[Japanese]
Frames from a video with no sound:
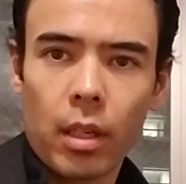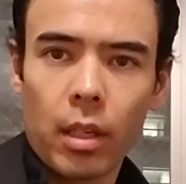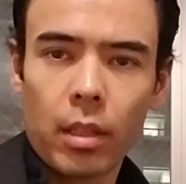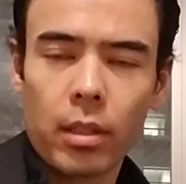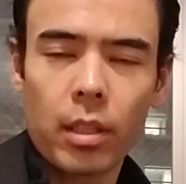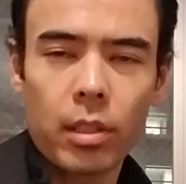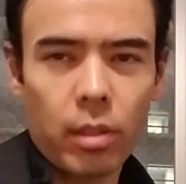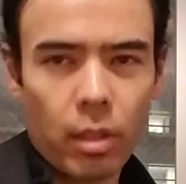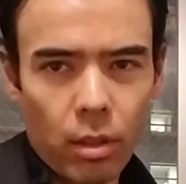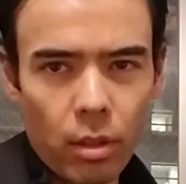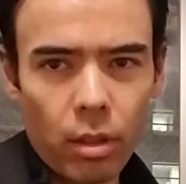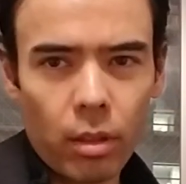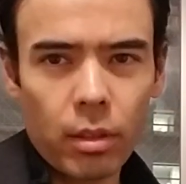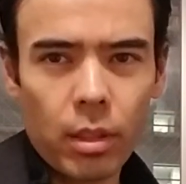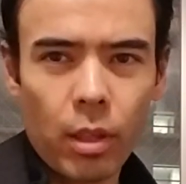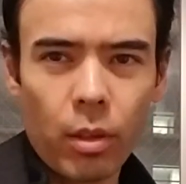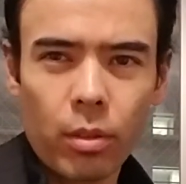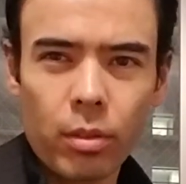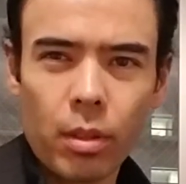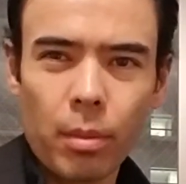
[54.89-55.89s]
ですけど、
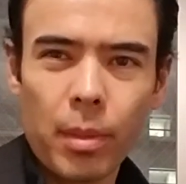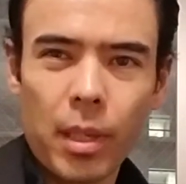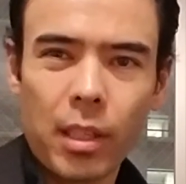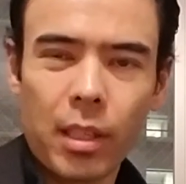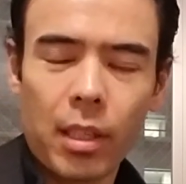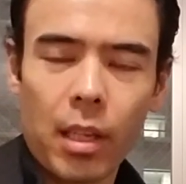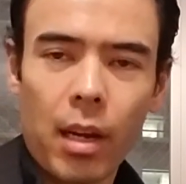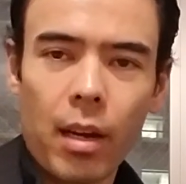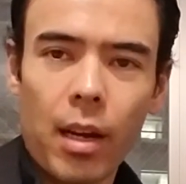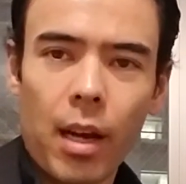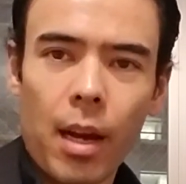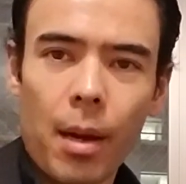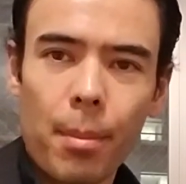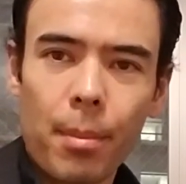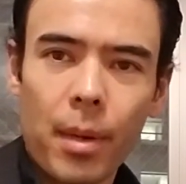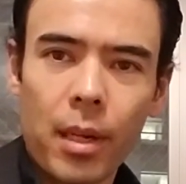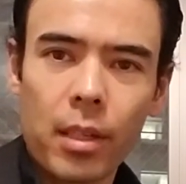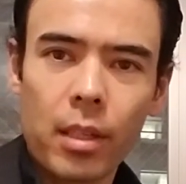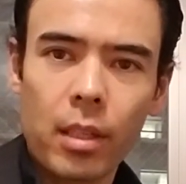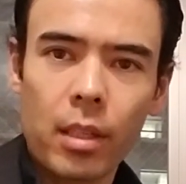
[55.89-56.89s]
日本のメディアはあん
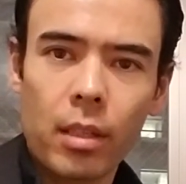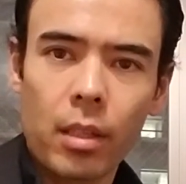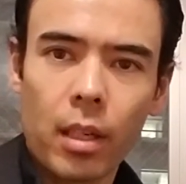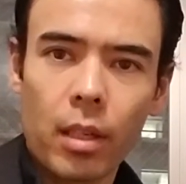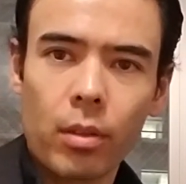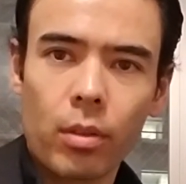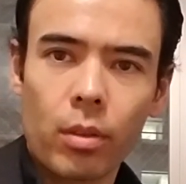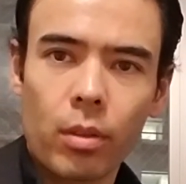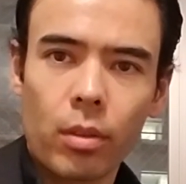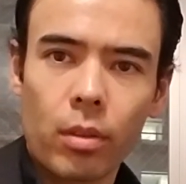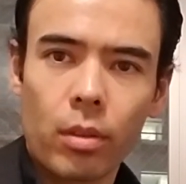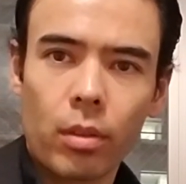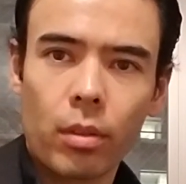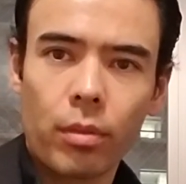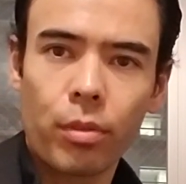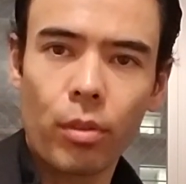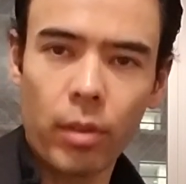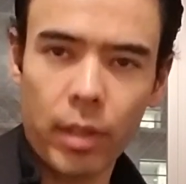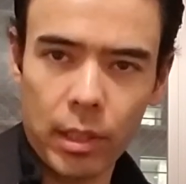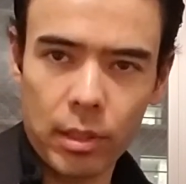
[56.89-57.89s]
まりあの
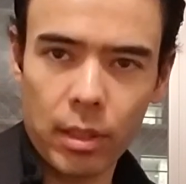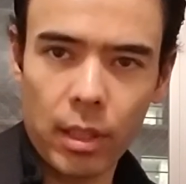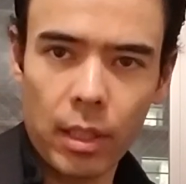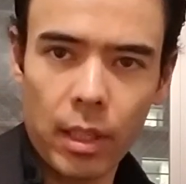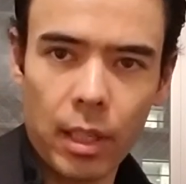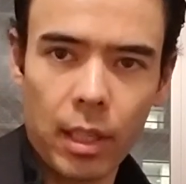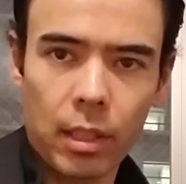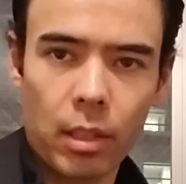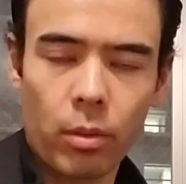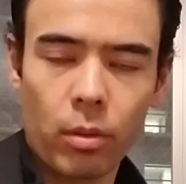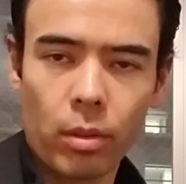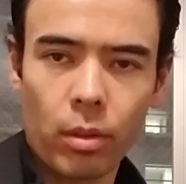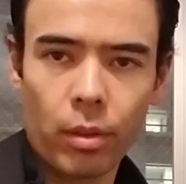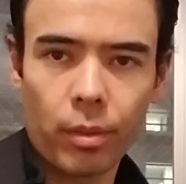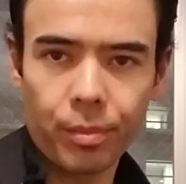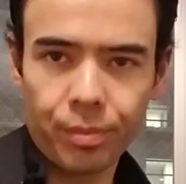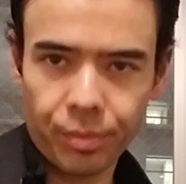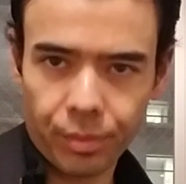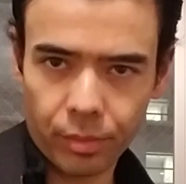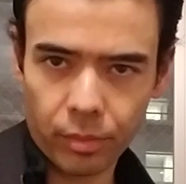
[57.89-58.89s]
フォーカスがなかったこ
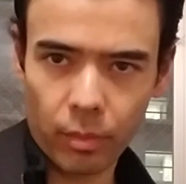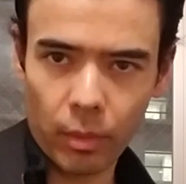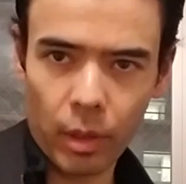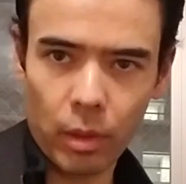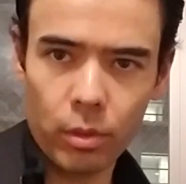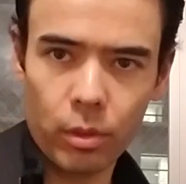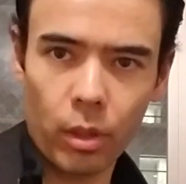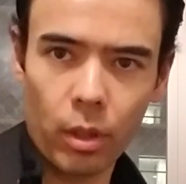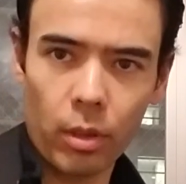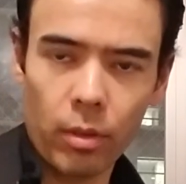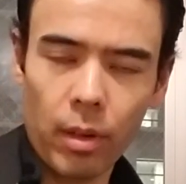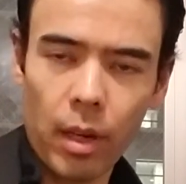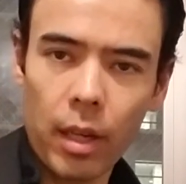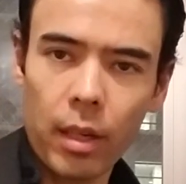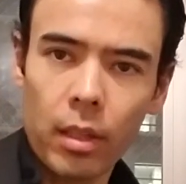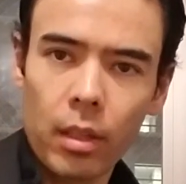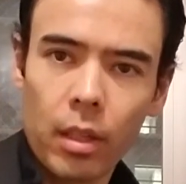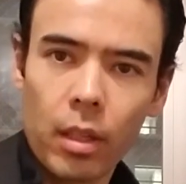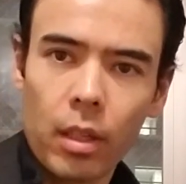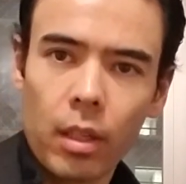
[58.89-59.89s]
と。それ
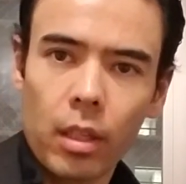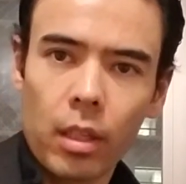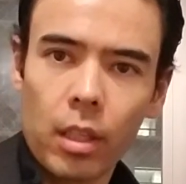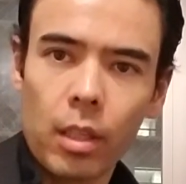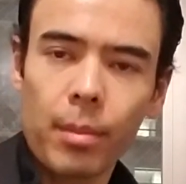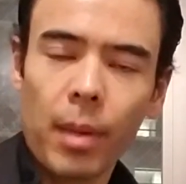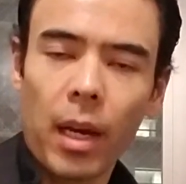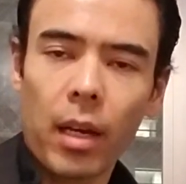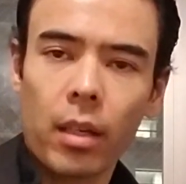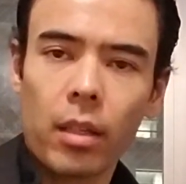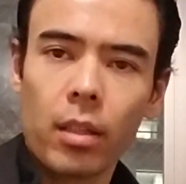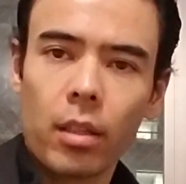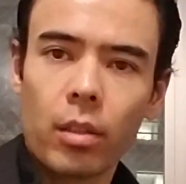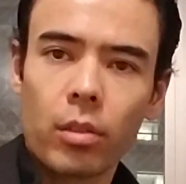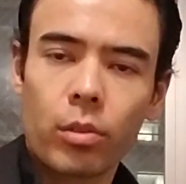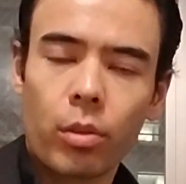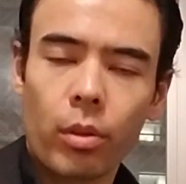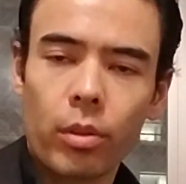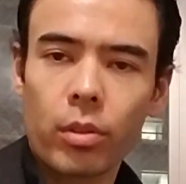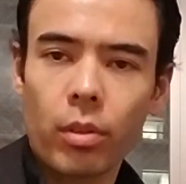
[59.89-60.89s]
は今
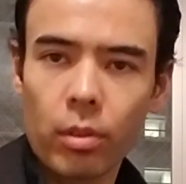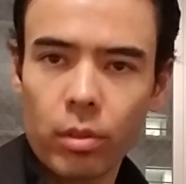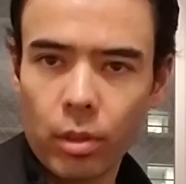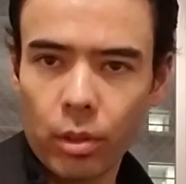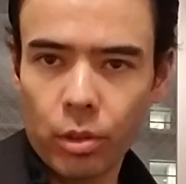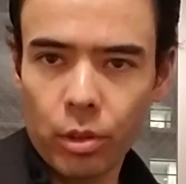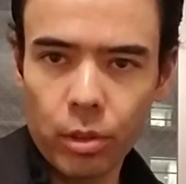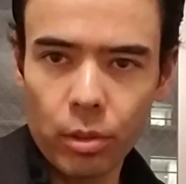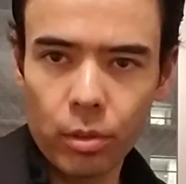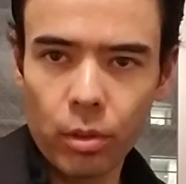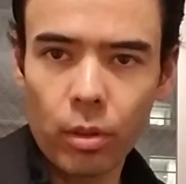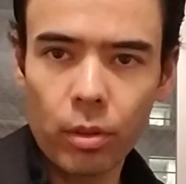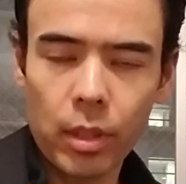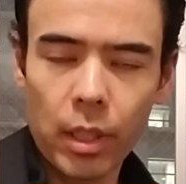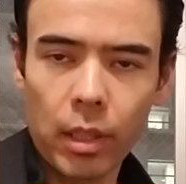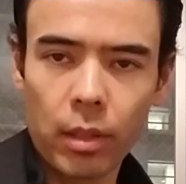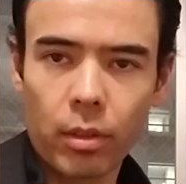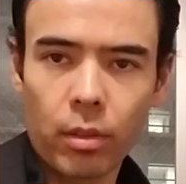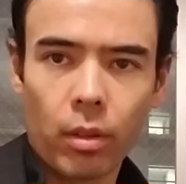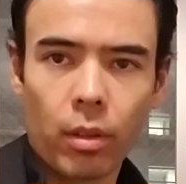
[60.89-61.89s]
それぞれの中央
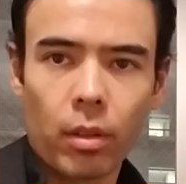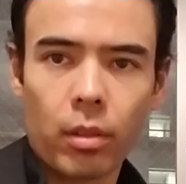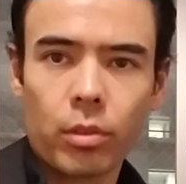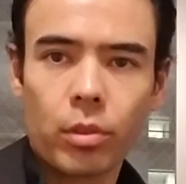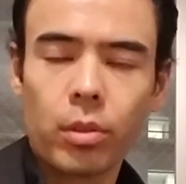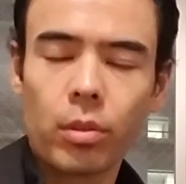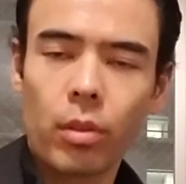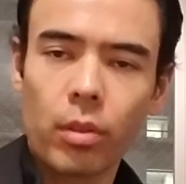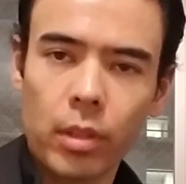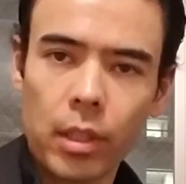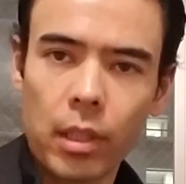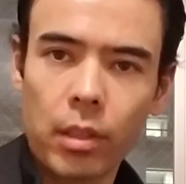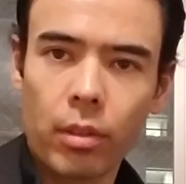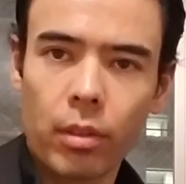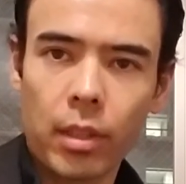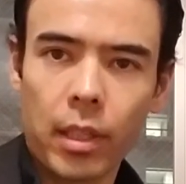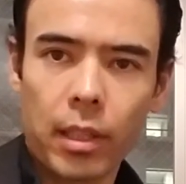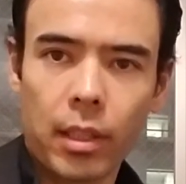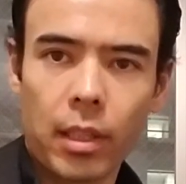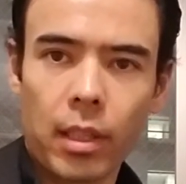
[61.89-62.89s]
銀行中央銀
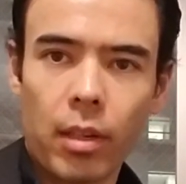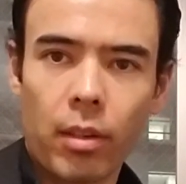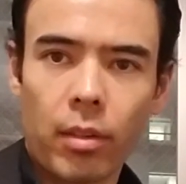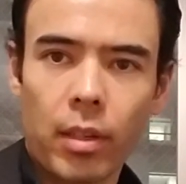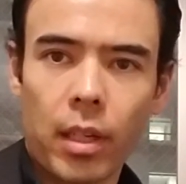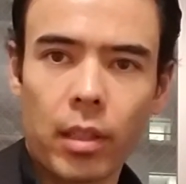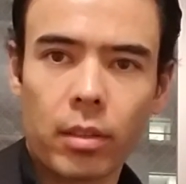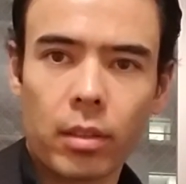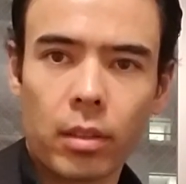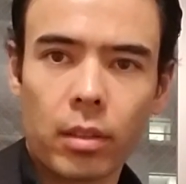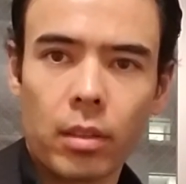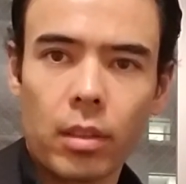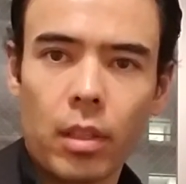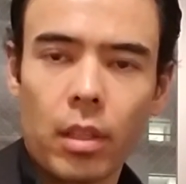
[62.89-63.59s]
行だけではなく、